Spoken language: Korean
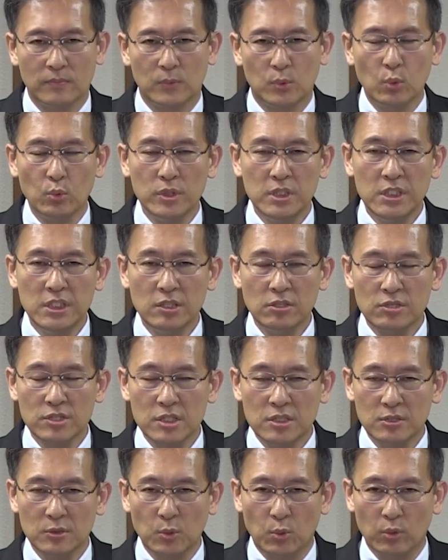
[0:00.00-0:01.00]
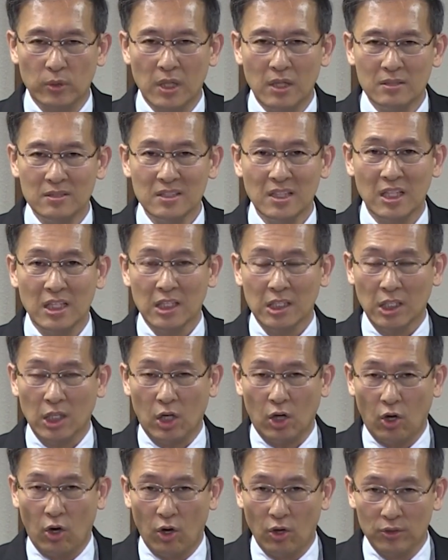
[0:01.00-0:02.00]
또 이어지는 고난,
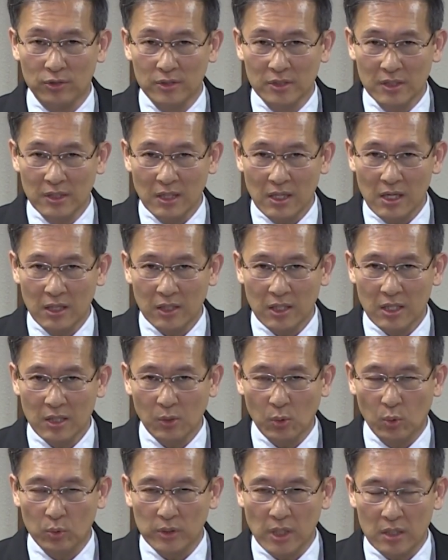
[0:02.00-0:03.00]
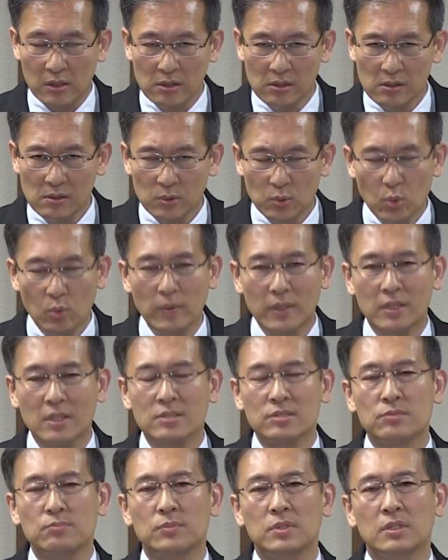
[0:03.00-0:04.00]
건강의 고난을 또
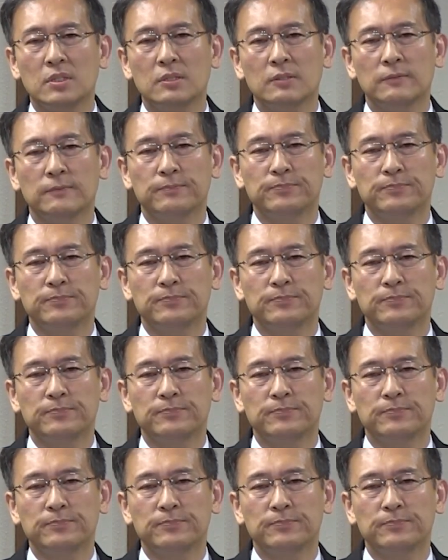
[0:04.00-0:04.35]
받았습니다.